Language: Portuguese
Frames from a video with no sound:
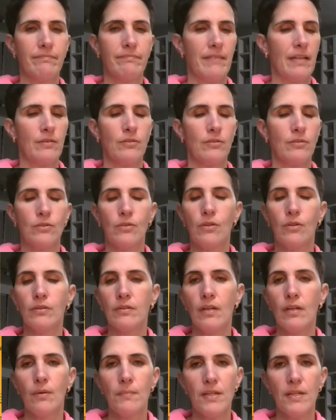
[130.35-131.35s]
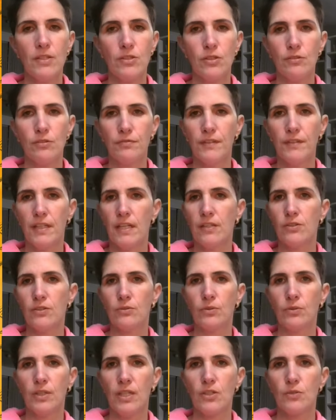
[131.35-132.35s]
É totalmente diferente
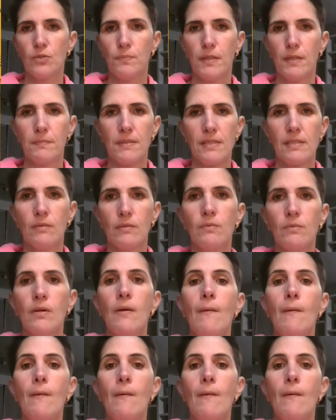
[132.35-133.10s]
do queijo parmesão